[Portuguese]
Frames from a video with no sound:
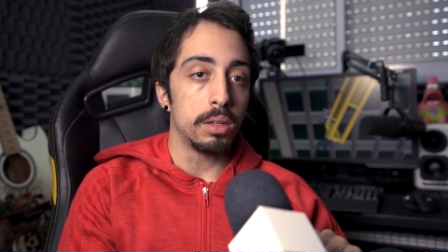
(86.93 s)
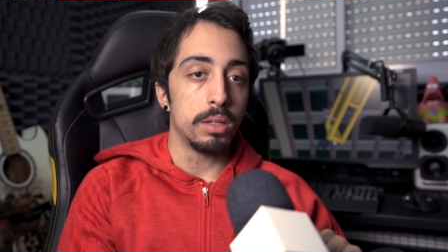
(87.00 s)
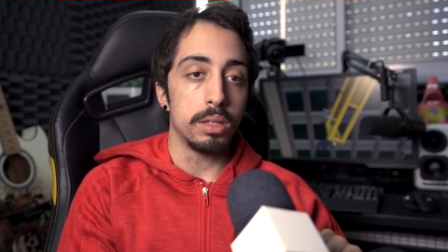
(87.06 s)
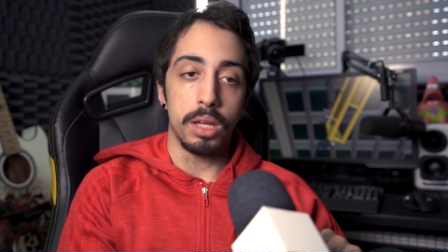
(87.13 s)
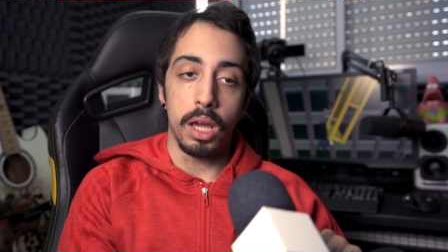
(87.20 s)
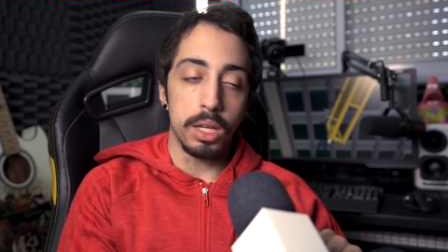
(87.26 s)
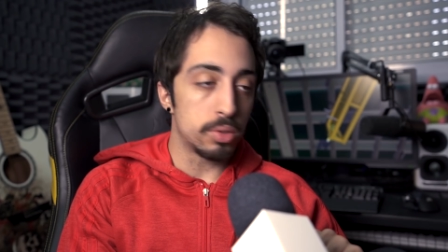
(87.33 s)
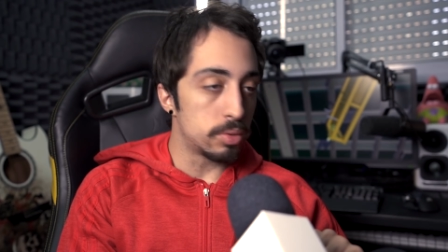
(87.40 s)

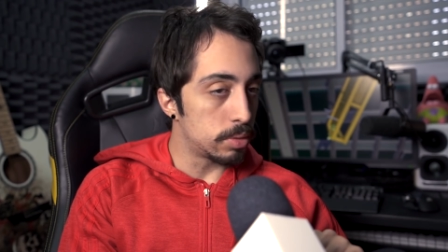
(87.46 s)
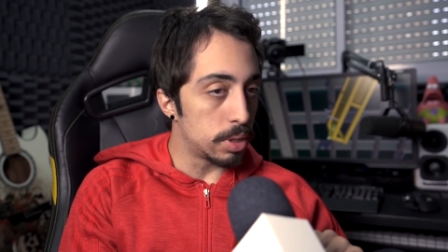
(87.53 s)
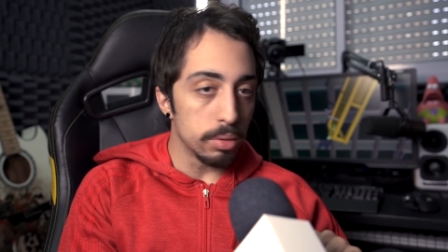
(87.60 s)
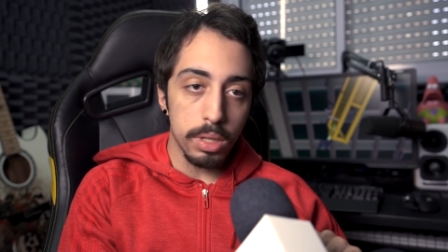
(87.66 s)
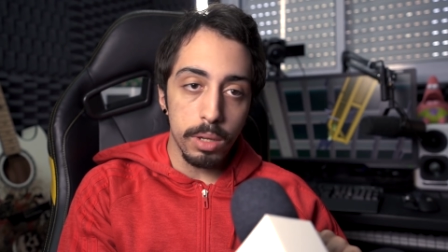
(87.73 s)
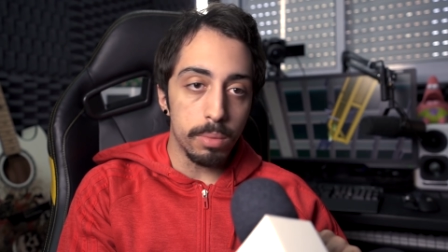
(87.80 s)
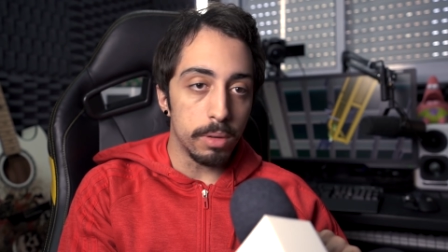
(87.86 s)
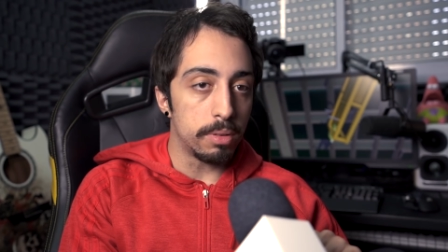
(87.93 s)
E é isso que eu
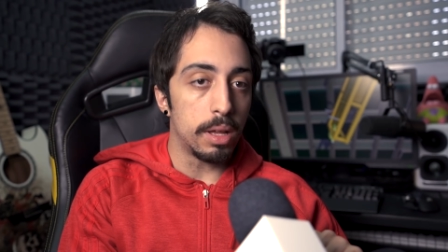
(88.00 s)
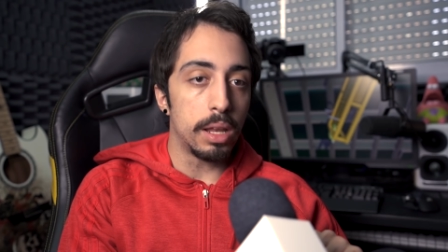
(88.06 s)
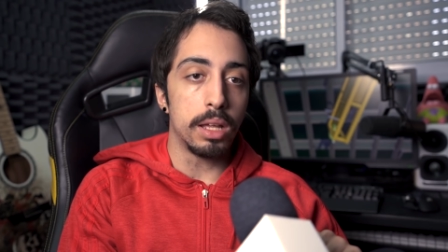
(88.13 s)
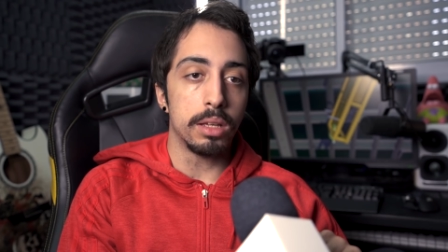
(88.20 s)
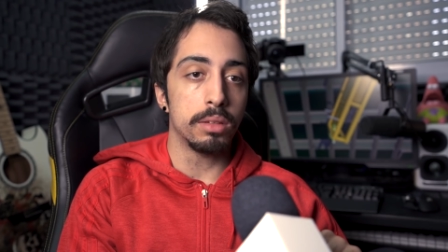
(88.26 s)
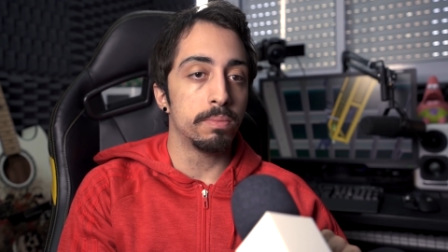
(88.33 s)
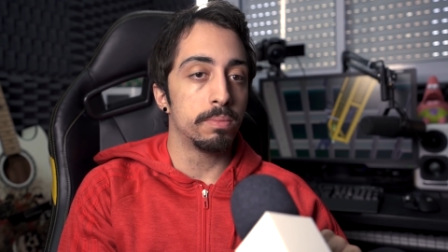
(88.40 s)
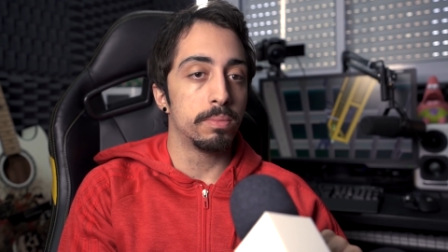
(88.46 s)
tenho para
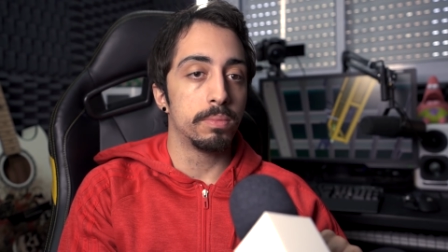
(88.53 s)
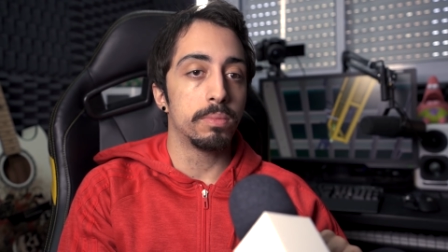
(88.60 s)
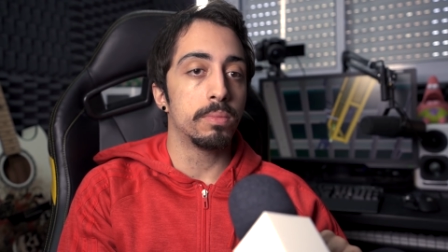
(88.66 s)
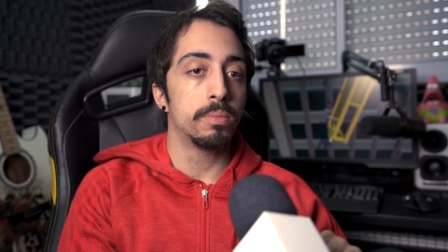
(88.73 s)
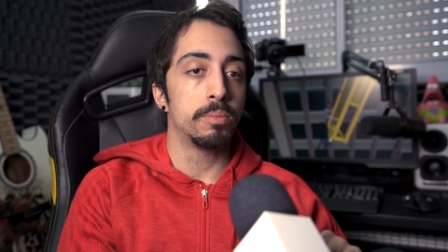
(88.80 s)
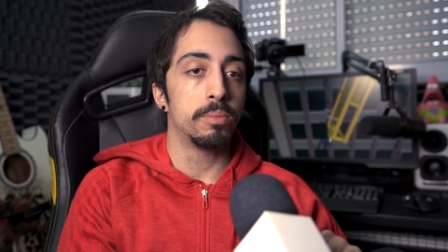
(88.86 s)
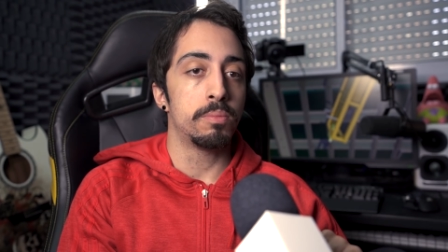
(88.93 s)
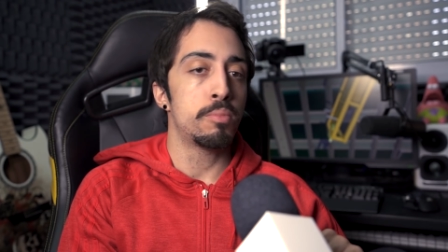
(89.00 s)
falar.
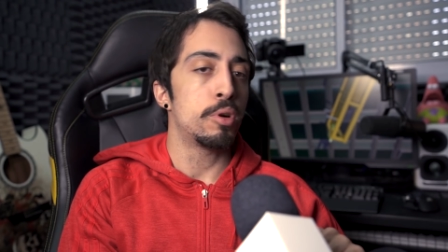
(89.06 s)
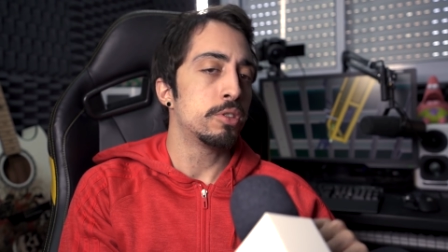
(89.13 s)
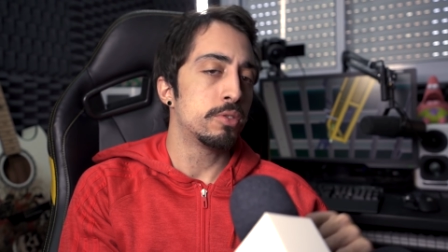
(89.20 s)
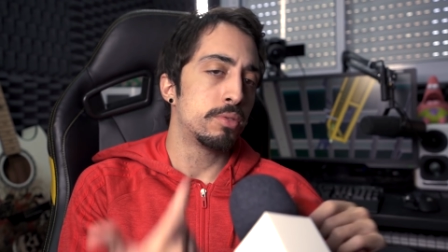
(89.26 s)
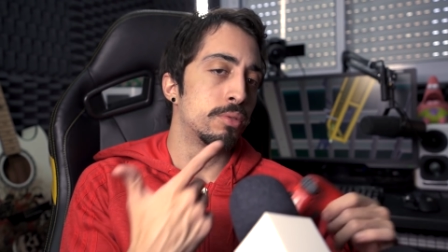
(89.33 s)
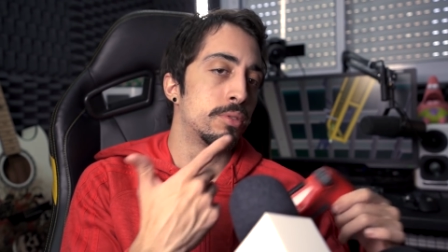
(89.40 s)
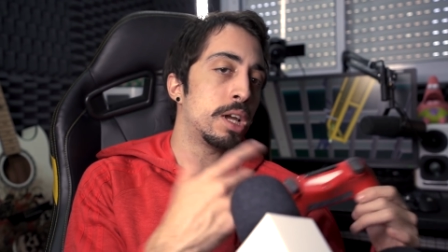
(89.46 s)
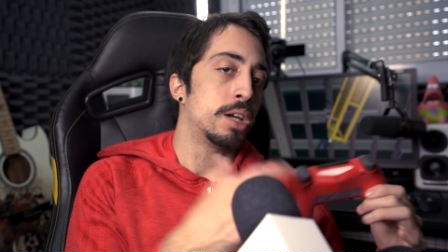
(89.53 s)
Posso
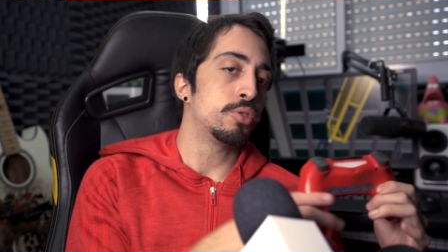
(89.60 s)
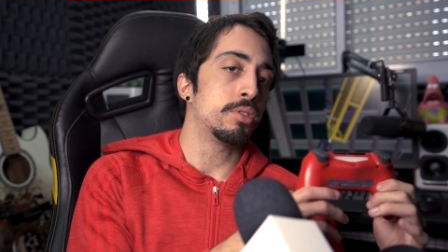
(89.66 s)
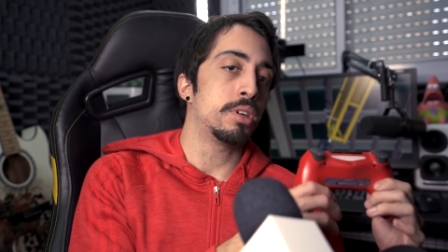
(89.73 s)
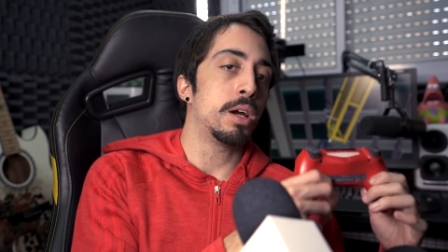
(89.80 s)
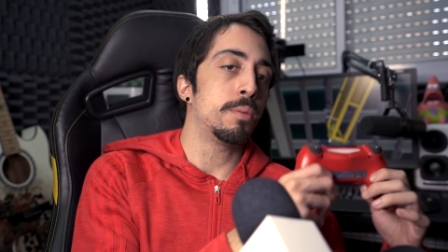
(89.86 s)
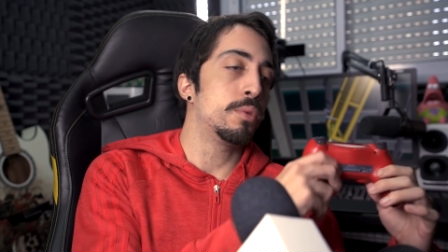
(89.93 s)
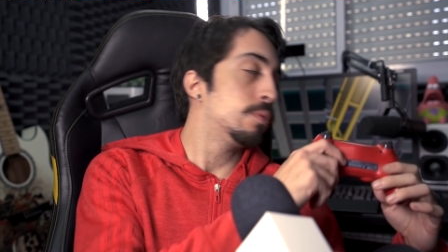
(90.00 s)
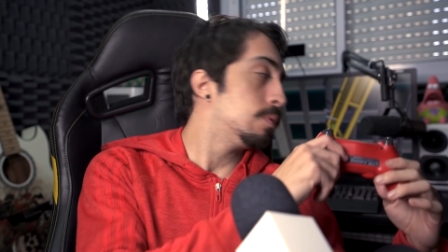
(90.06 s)
voltar a
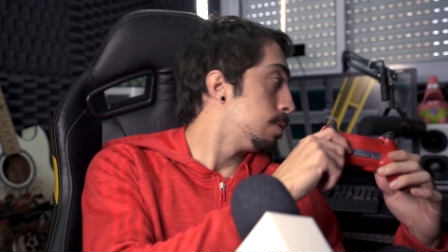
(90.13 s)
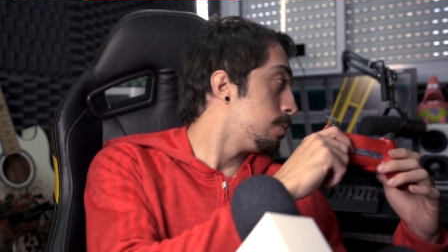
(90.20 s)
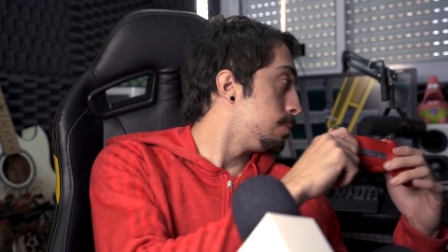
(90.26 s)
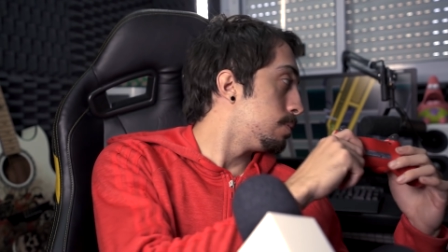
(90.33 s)
jogar meu